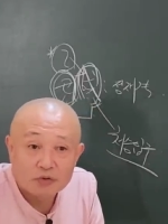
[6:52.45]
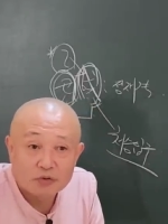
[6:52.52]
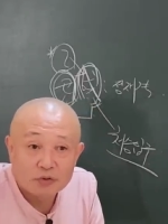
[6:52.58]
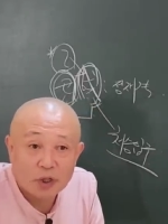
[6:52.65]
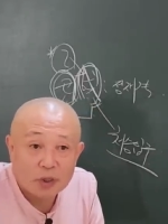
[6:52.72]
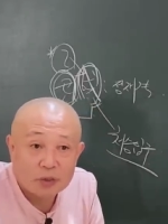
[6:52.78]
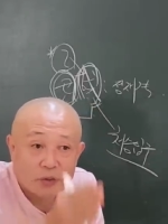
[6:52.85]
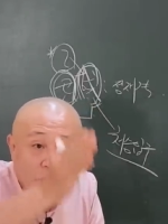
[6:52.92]

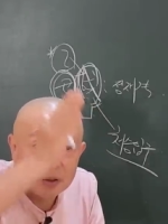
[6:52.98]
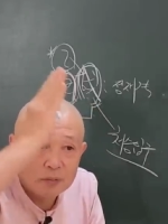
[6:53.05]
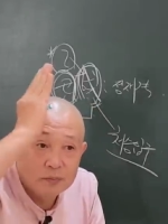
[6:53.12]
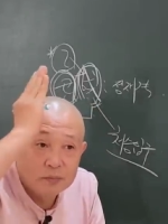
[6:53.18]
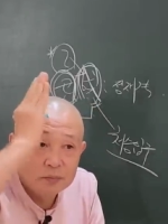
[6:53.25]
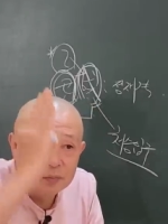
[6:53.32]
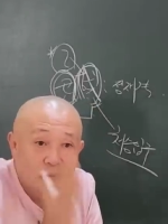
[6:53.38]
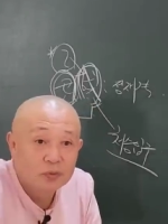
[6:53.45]
술의
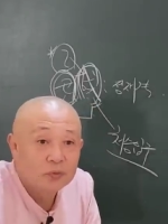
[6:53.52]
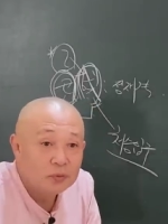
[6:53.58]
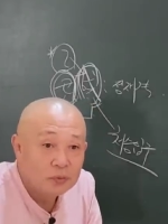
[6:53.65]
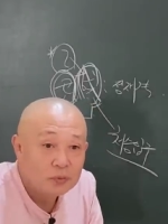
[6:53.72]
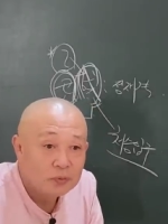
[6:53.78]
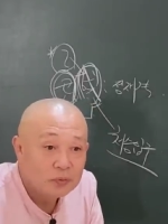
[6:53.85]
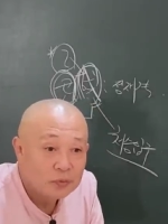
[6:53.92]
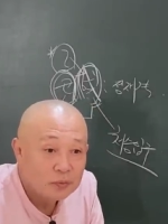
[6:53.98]

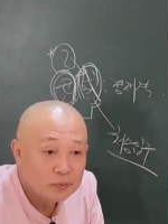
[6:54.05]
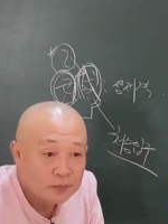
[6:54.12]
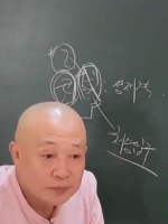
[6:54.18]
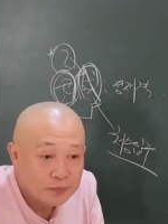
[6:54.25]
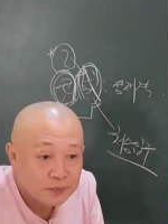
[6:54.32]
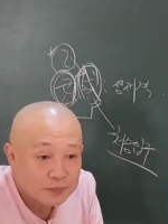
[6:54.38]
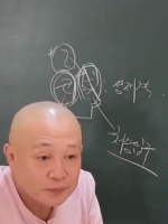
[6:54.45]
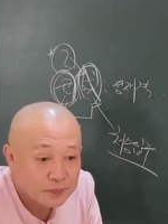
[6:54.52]
천문.
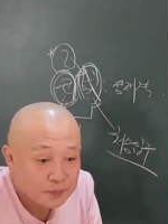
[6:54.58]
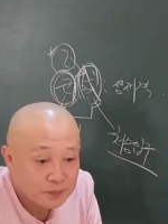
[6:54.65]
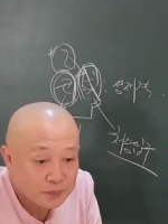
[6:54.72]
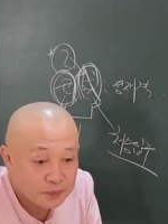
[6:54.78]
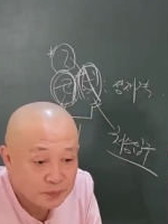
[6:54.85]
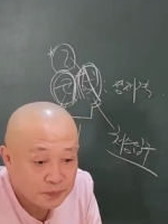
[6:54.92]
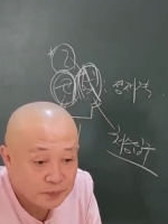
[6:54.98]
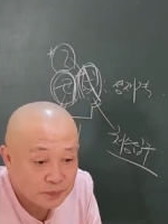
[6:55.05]

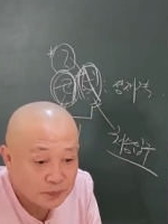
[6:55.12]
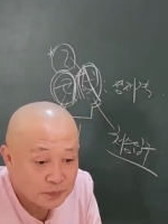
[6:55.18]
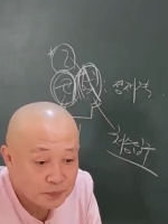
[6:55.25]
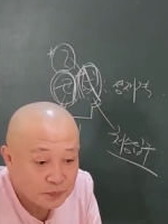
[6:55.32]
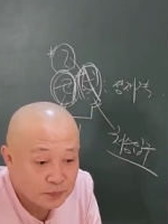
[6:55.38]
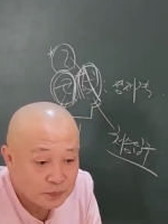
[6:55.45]
음.